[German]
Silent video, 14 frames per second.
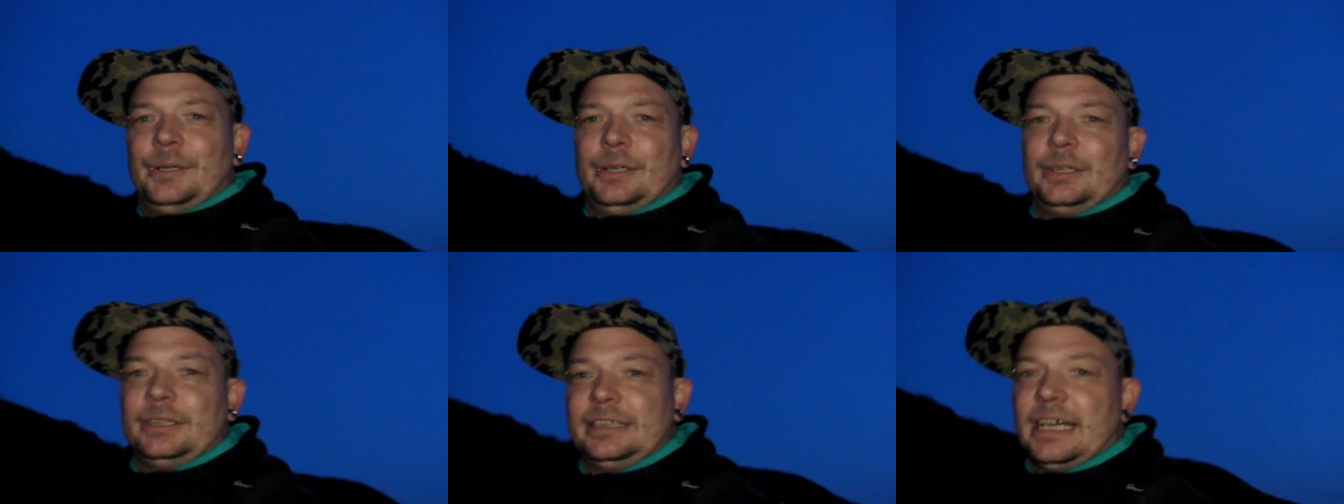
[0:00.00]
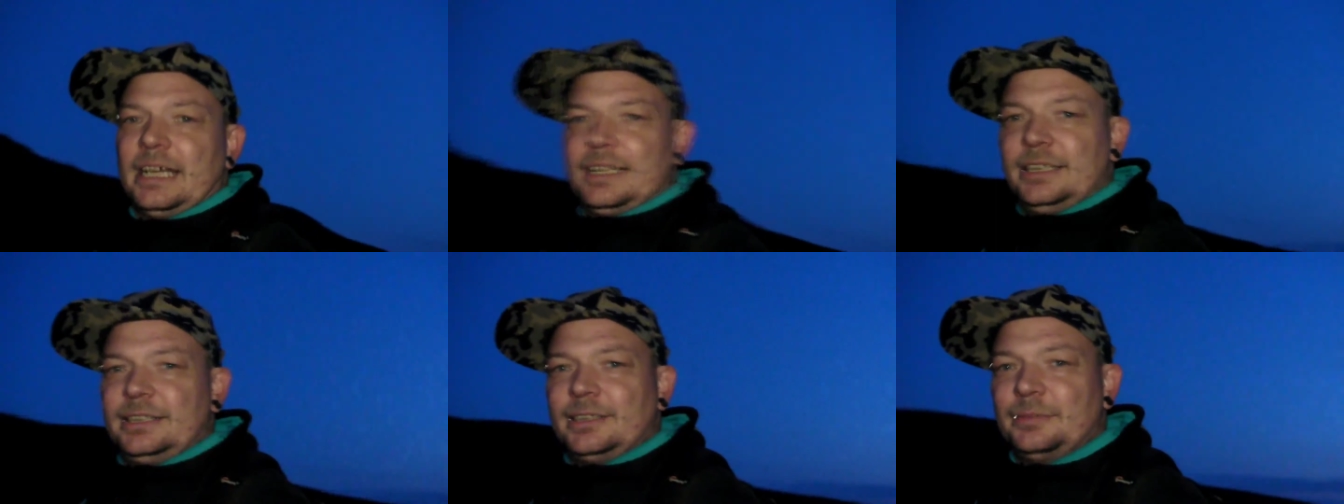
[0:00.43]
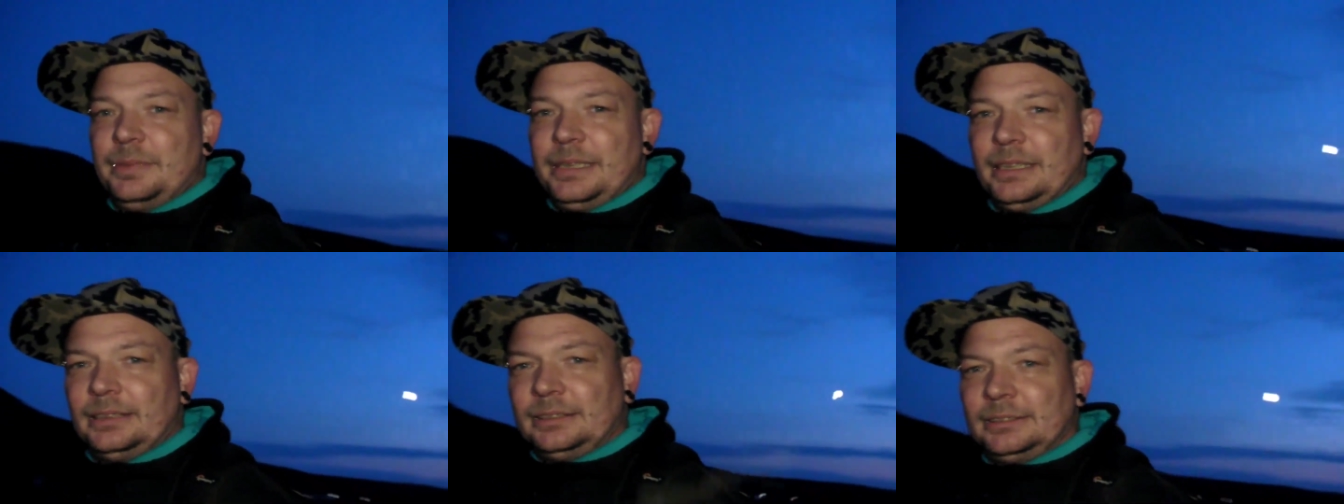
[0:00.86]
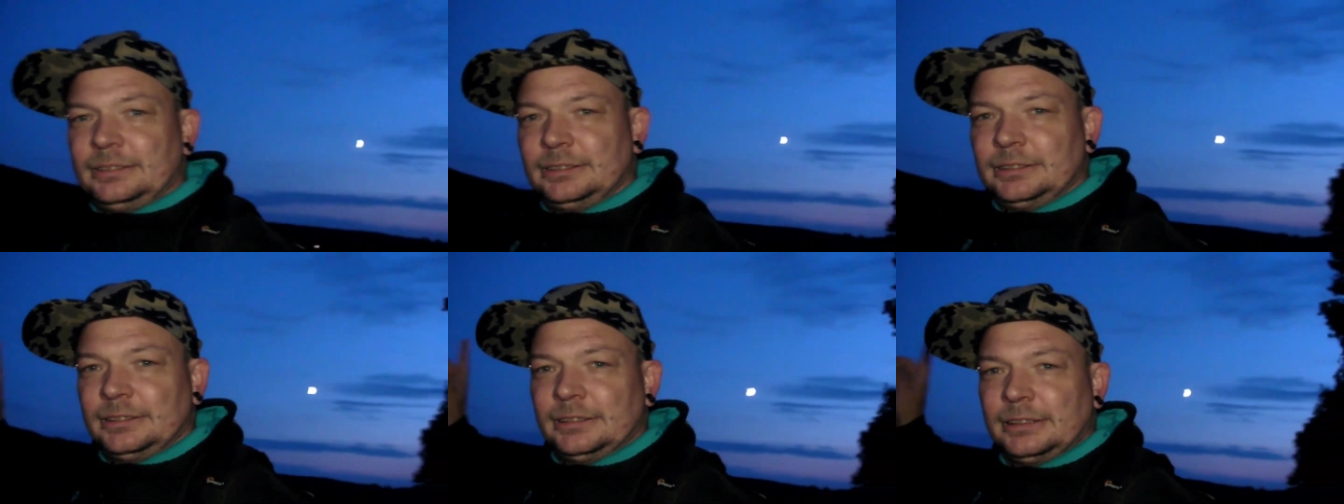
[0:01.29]
Da hinter mir
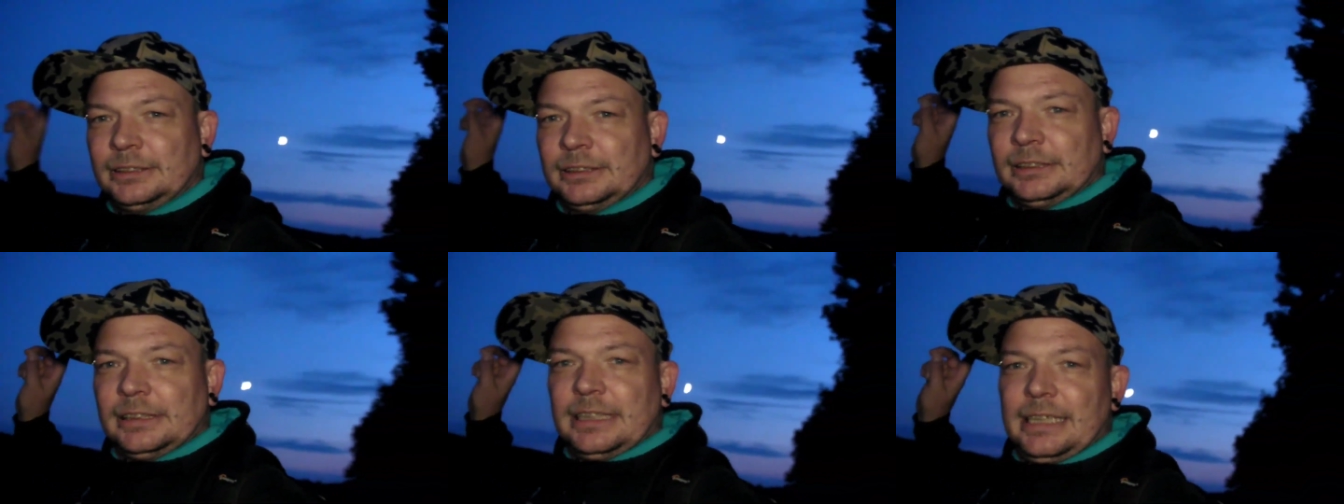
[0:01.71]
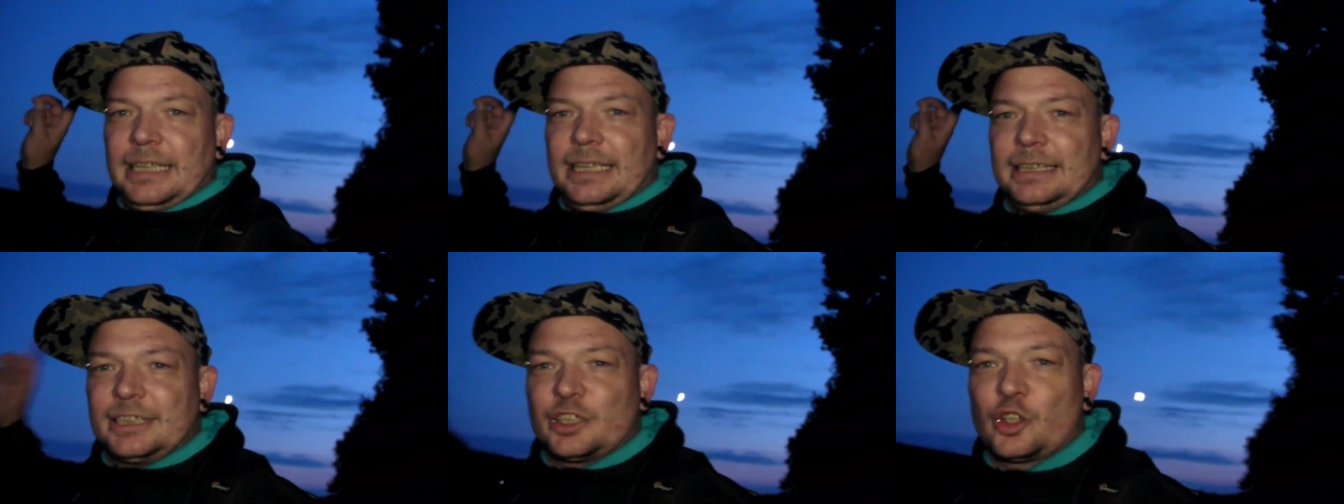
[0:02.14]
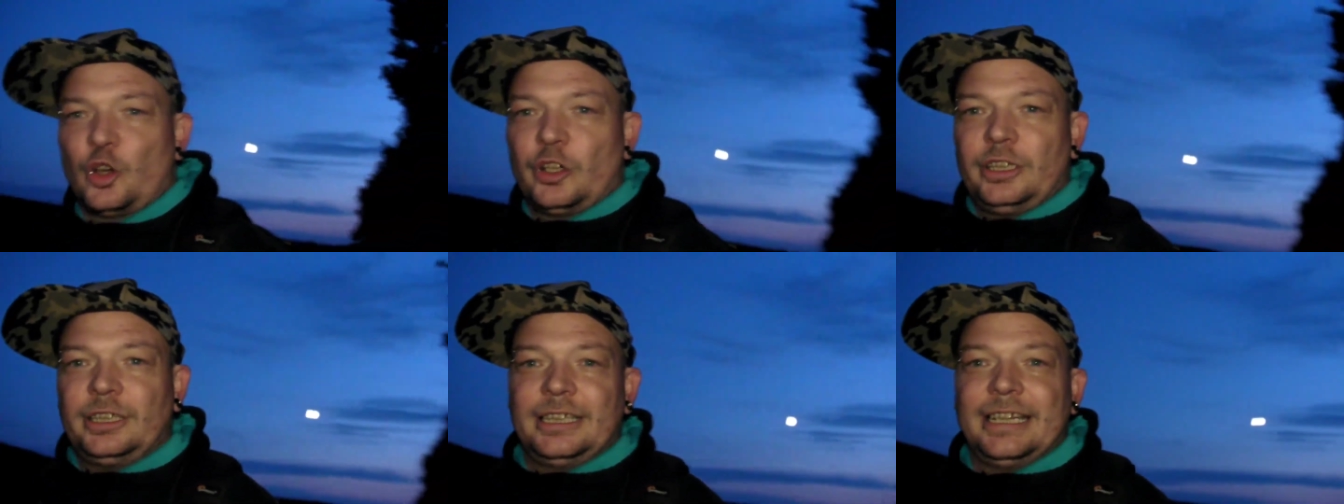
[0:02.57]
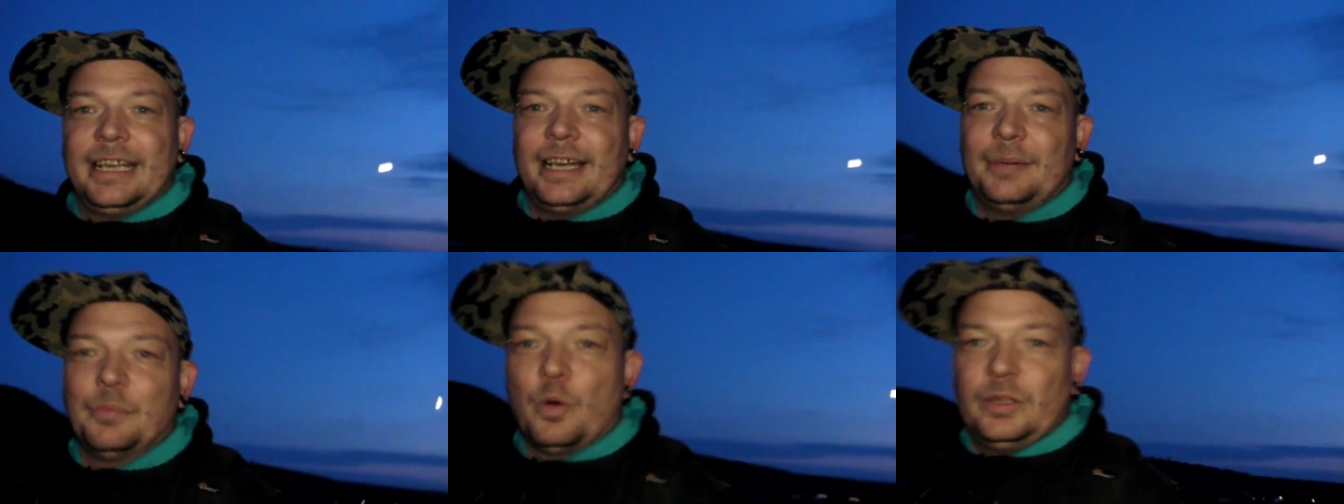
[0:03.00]
ist schon
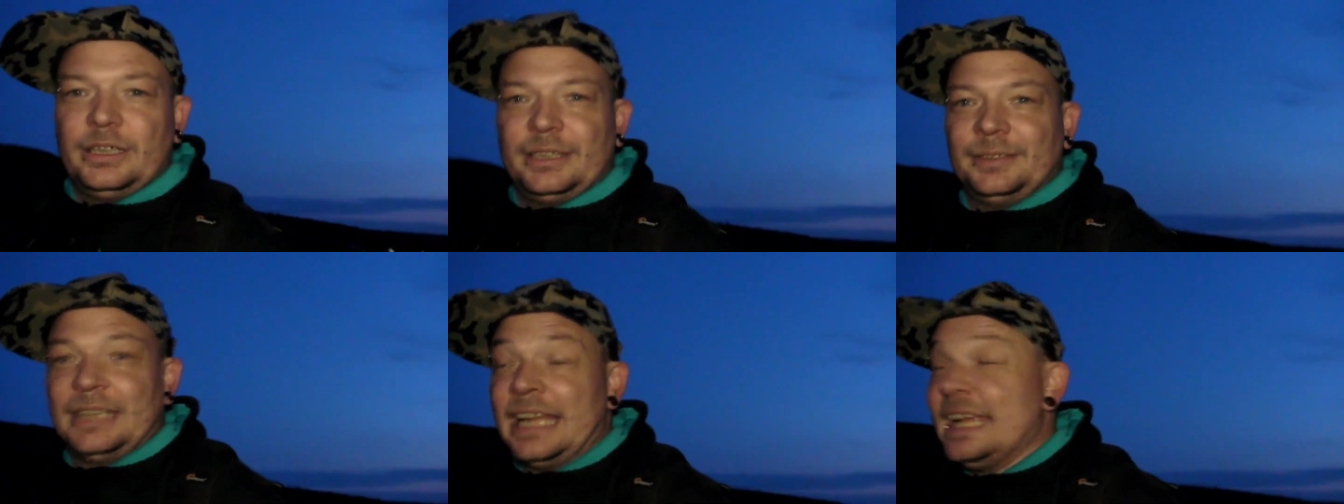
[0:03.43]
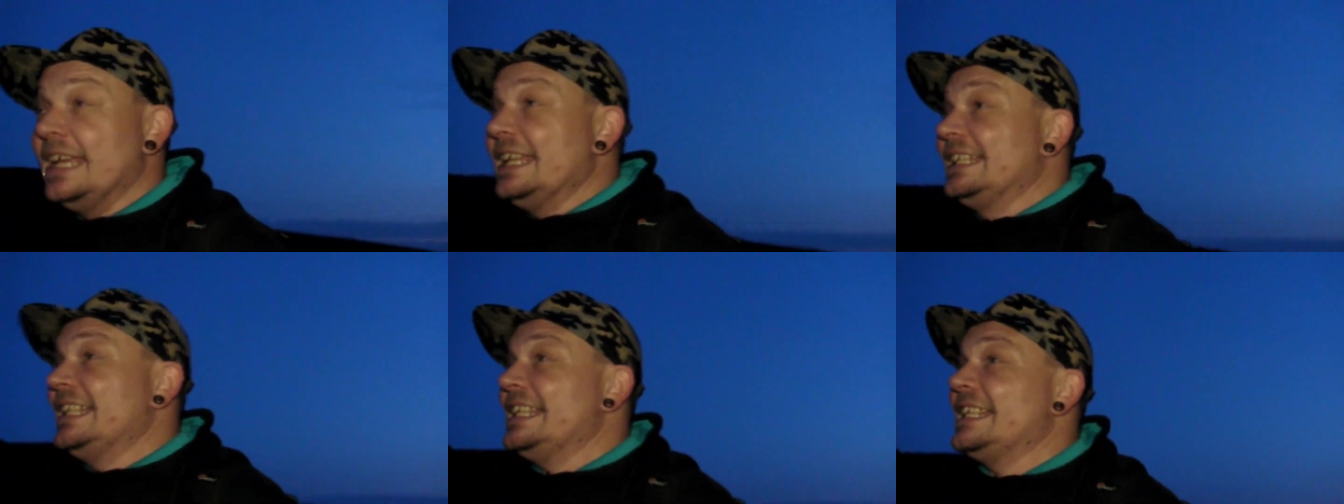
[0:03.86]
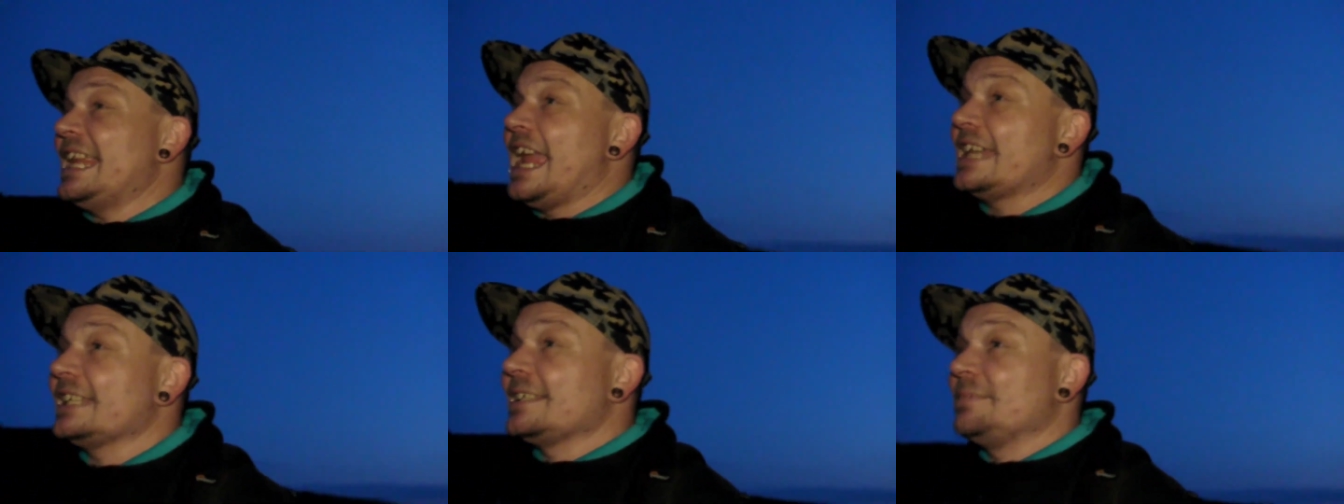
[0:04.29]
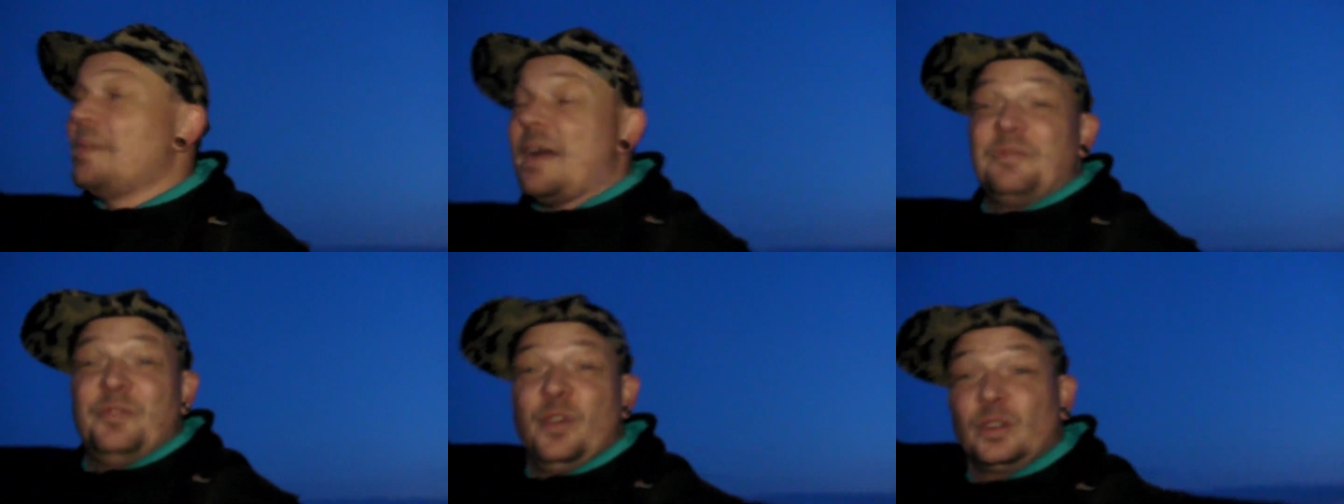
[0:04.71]
der Mond. Es ist erst mal
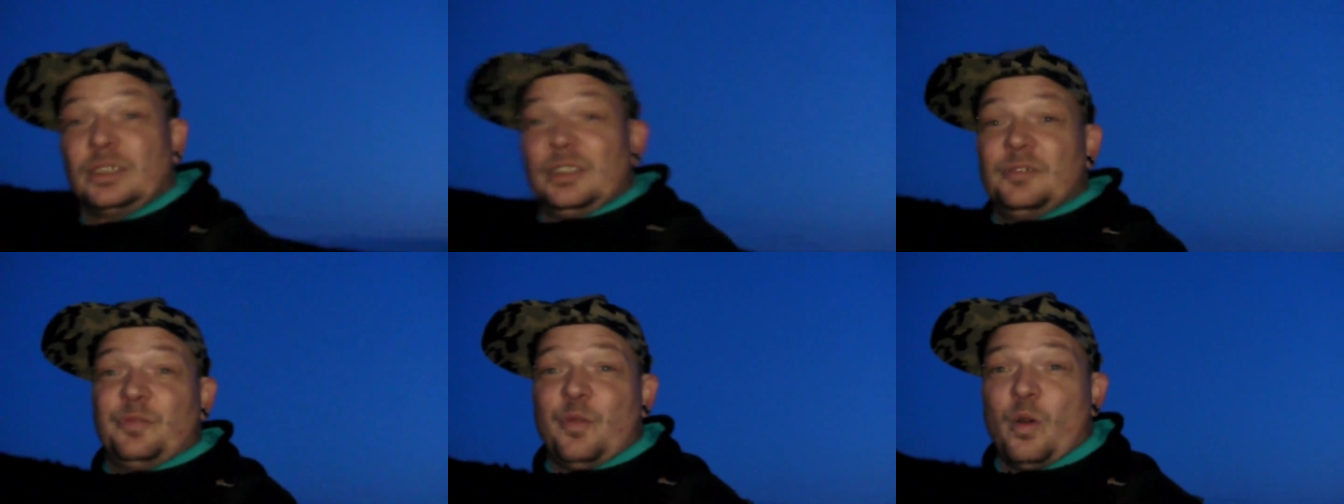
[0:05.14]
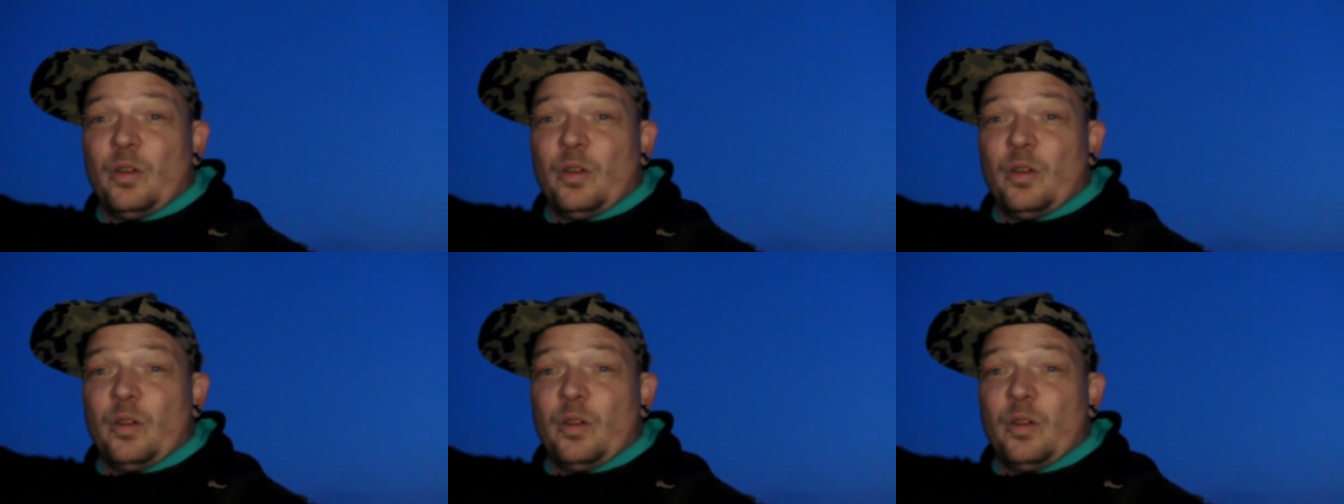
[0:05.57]
Viertel vor